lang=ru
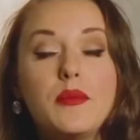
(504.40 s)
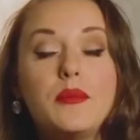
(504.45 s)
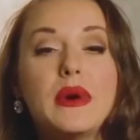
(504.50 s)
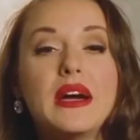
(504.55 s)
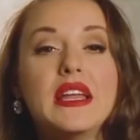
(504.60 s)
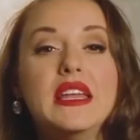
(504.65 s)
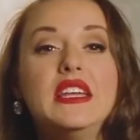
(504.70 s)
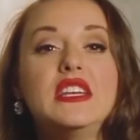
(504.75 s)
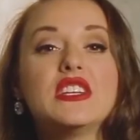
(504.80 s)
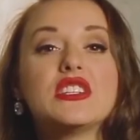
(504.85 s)

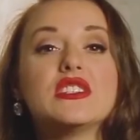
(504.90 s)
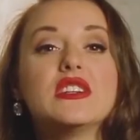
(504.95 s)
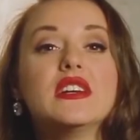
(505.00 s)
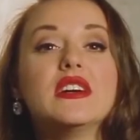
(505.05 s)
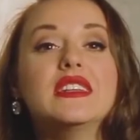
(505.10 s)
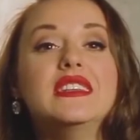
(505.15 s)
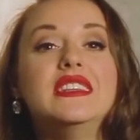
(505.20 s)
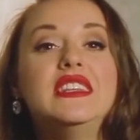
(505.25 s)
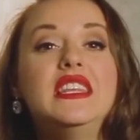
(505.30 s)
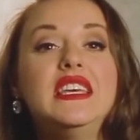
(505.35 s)
Париж
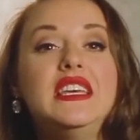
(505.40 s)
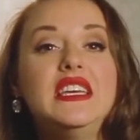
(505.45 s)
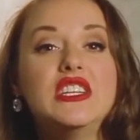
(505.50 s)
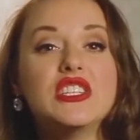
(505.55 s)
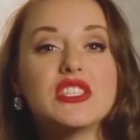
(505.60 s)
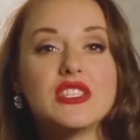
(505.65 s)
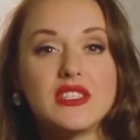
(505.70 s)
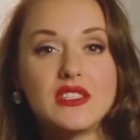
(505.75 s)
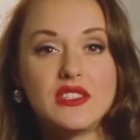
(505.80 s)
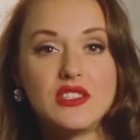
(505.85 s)

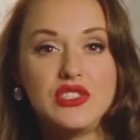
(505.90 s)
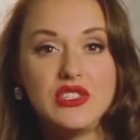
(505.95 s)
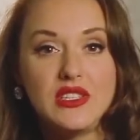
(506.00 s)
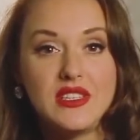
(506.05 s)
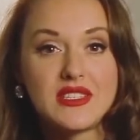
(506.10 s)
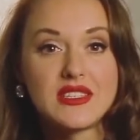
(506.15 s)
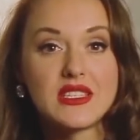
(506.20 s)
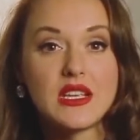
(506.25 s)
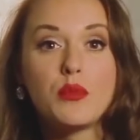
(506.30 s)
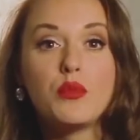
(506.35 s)
дышит
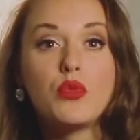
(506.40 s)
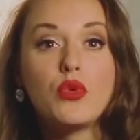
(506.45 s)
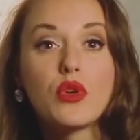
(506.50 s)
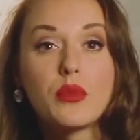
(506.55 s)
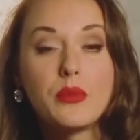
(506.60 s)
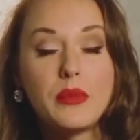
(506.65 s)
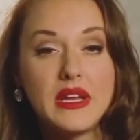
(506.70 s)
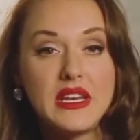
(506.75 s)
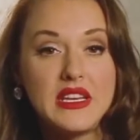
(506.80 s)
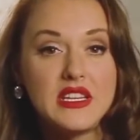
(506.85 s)
через
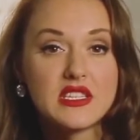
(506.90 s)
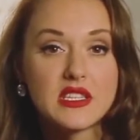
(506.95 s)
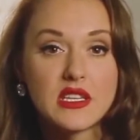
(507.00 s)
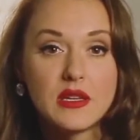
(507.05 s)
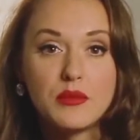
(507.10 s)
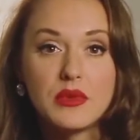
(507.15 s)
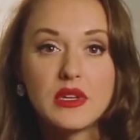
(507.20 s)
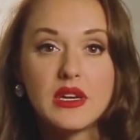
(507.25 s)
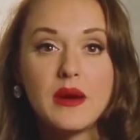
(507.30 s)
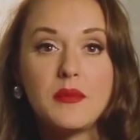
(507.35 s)
собор
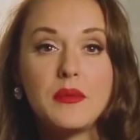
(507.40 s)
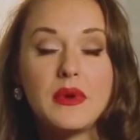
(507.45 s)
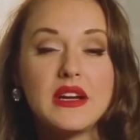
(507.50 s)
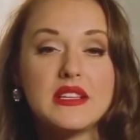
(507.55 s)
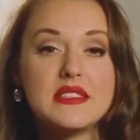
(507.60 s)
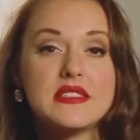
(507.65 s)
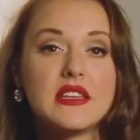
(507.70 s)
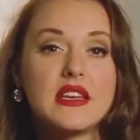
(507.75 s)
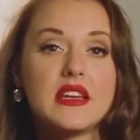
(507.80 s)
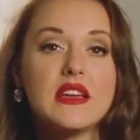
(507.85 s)
Парижской
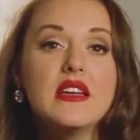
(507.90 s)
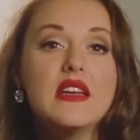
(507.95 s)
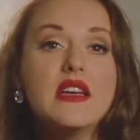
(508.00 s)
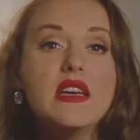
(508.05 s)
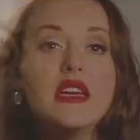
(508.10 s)
Богоматери.